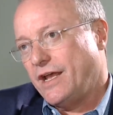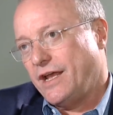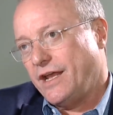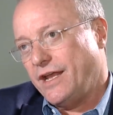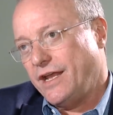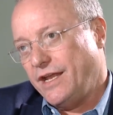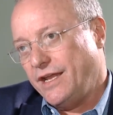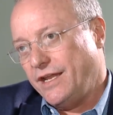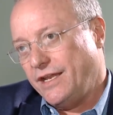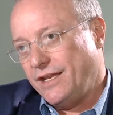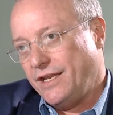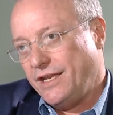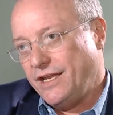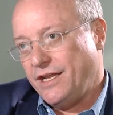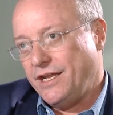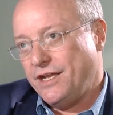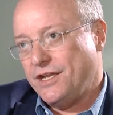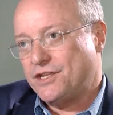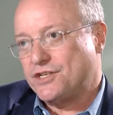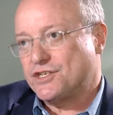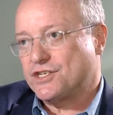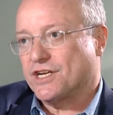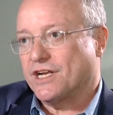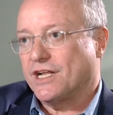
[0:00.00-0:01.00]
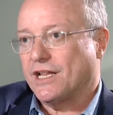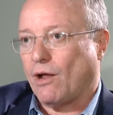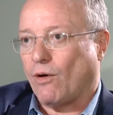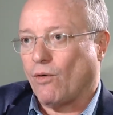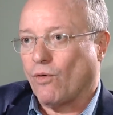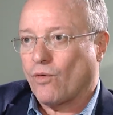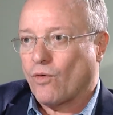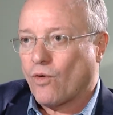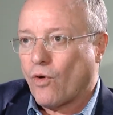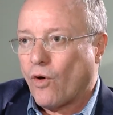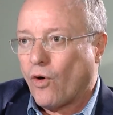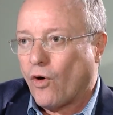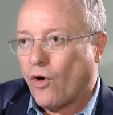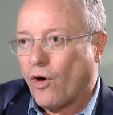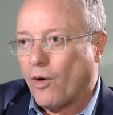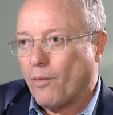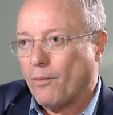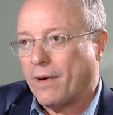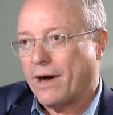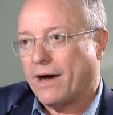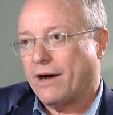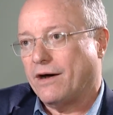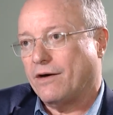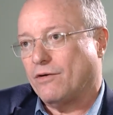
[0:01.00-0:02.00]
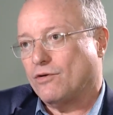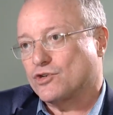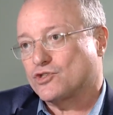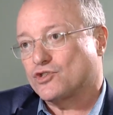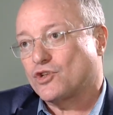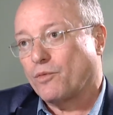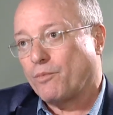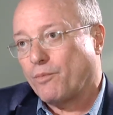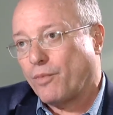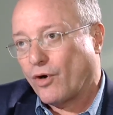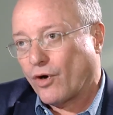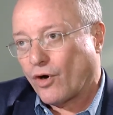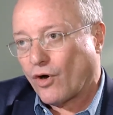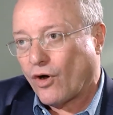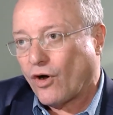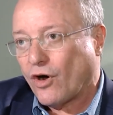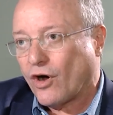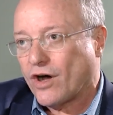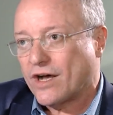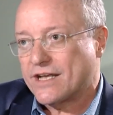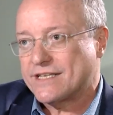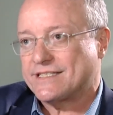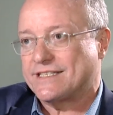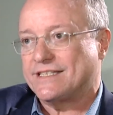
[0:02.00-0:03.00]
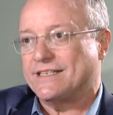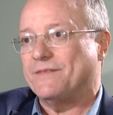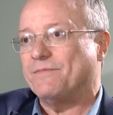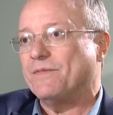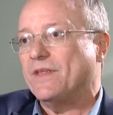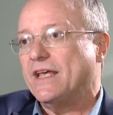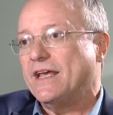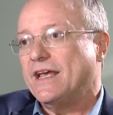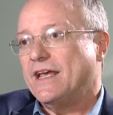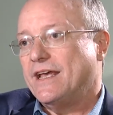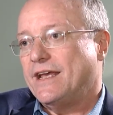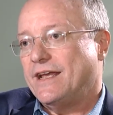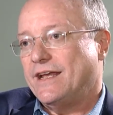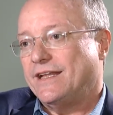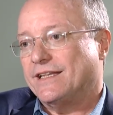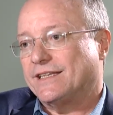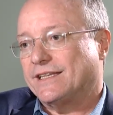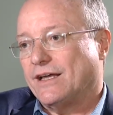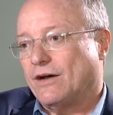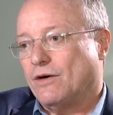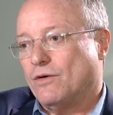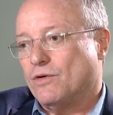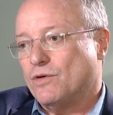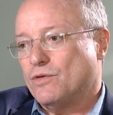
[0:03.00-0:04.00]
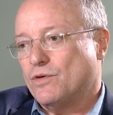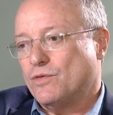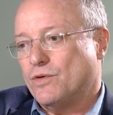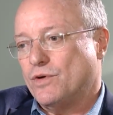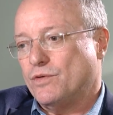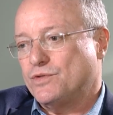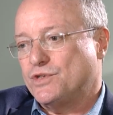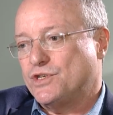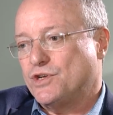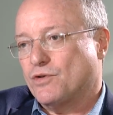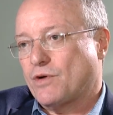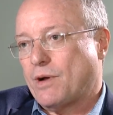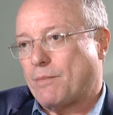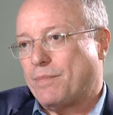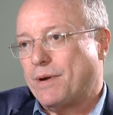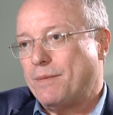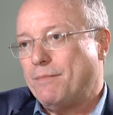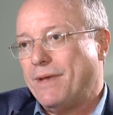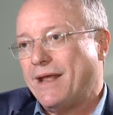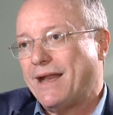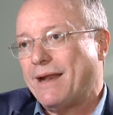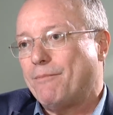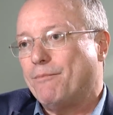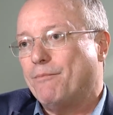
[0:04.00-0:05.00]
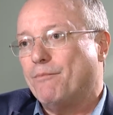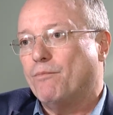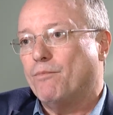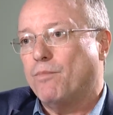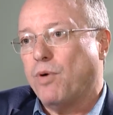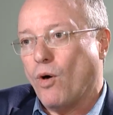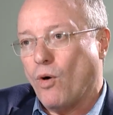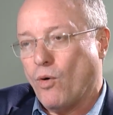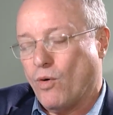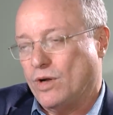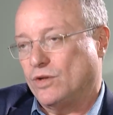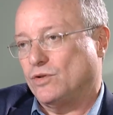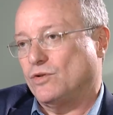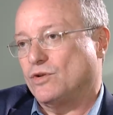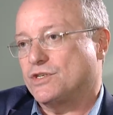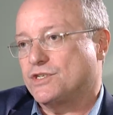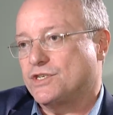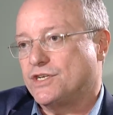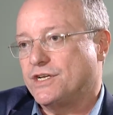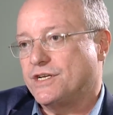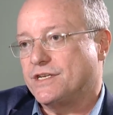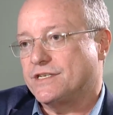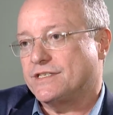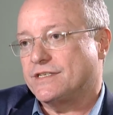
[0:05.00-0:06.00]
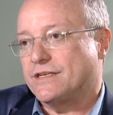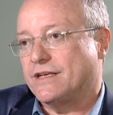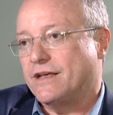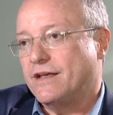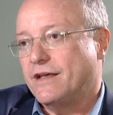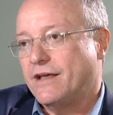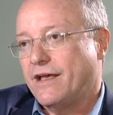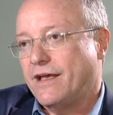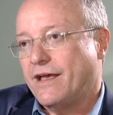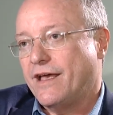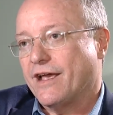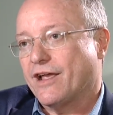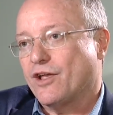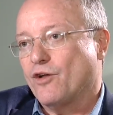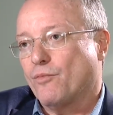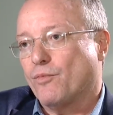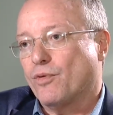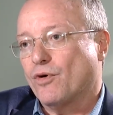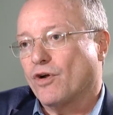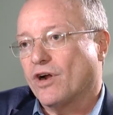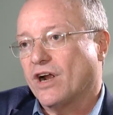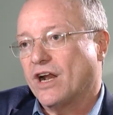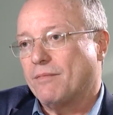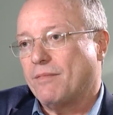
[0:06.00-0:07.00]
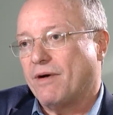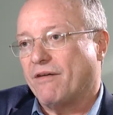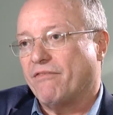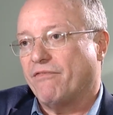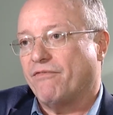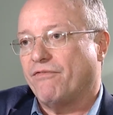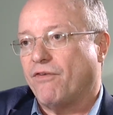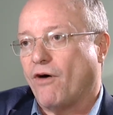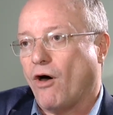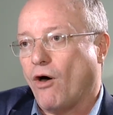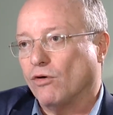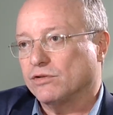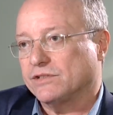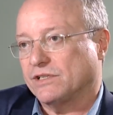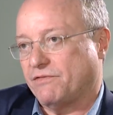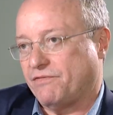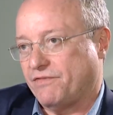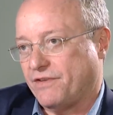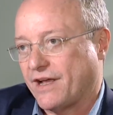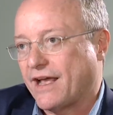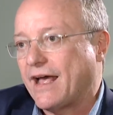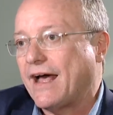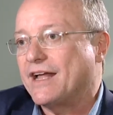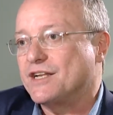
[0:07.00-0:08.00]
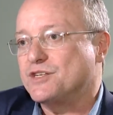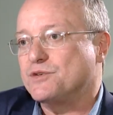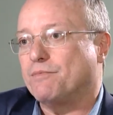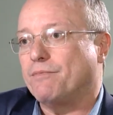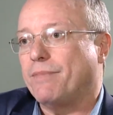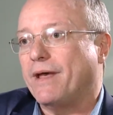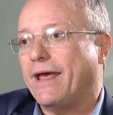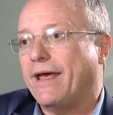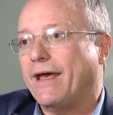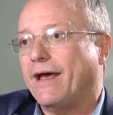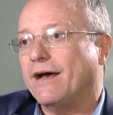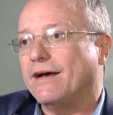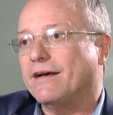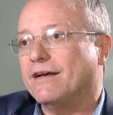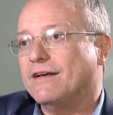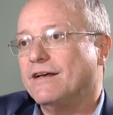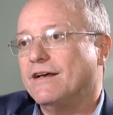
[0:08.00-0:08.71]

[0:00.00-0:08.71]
rinite, glaucoma, osteoporose. Então eu, digo, a primeira boa notícia é que o programa volta a ficar de pé,